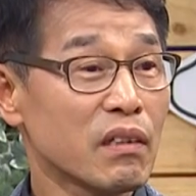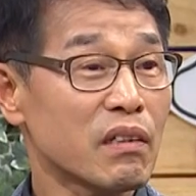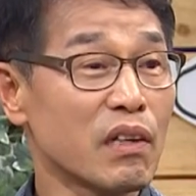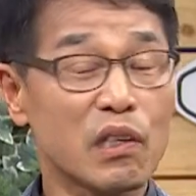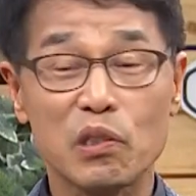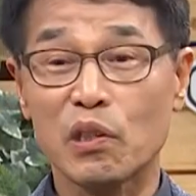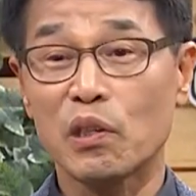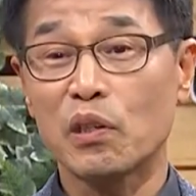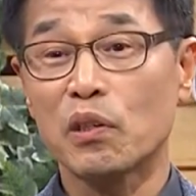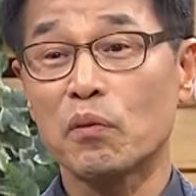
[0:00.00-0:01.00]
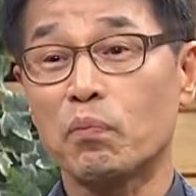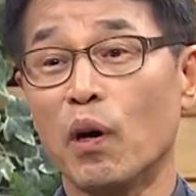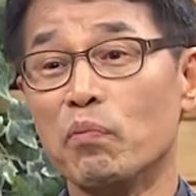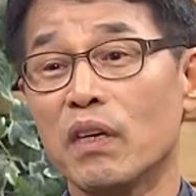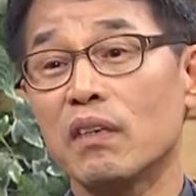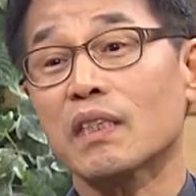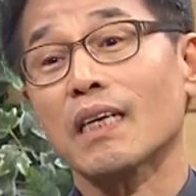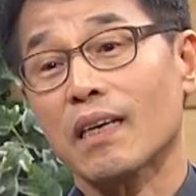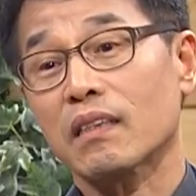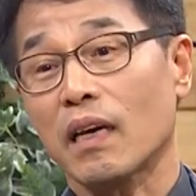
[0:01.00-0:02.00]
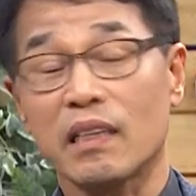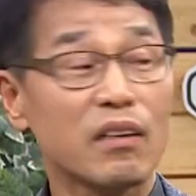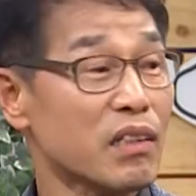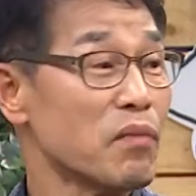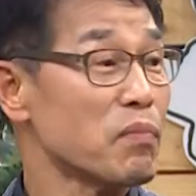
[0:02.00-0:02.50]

그래서 범인을 찾았다 이렇게